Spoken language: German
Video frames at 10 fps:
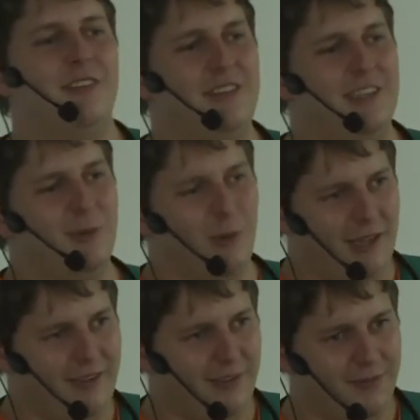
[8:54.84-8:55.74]
sind hier zu
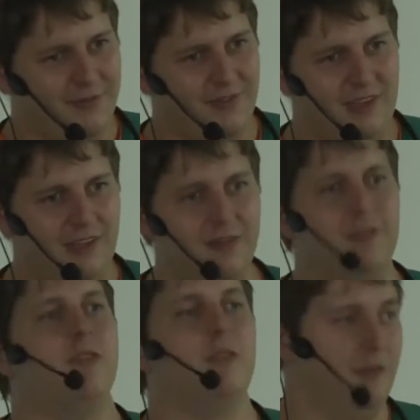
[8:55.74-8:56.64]
Gast.
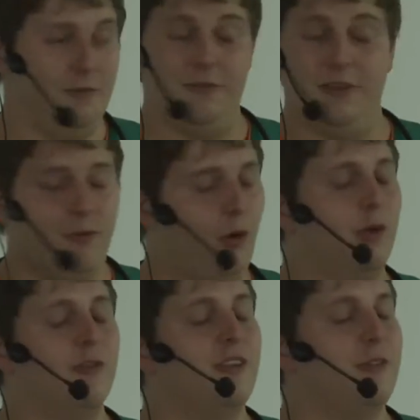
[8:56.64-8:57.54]
Wir
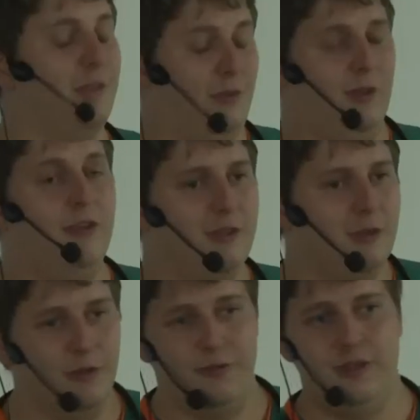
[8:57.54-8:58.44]
freuen uns, dass wir hier zu Gast
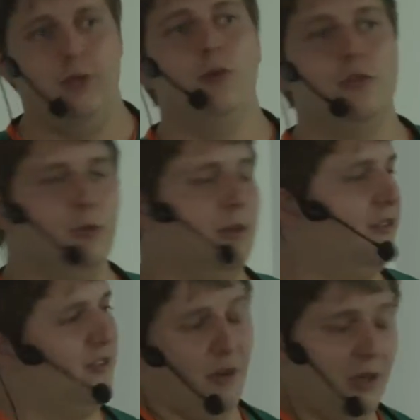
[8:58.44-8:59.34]
sein dürfen. Die Hochschule
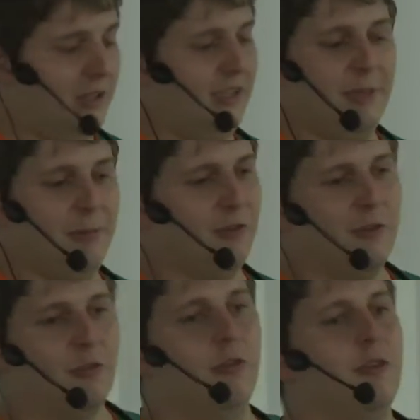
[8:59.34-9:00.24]
ist toll, die gibt uns
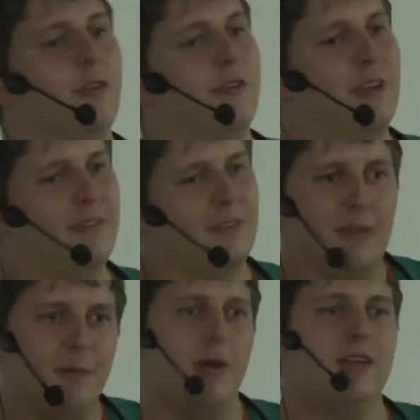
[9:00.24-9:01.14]
den Schlüssel und sagt,
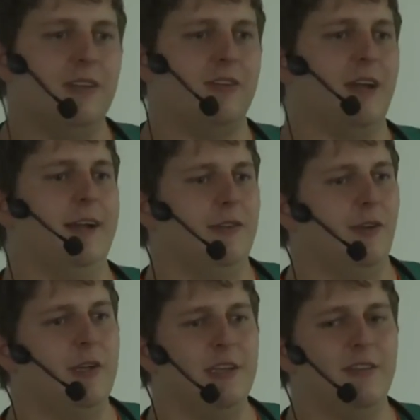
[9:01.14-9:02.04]
hier macht das geile
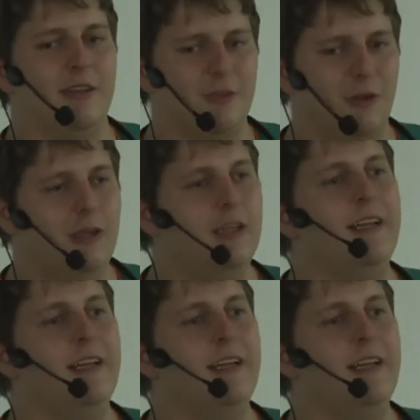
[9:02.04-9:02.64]
Zeug, ihr seid toll.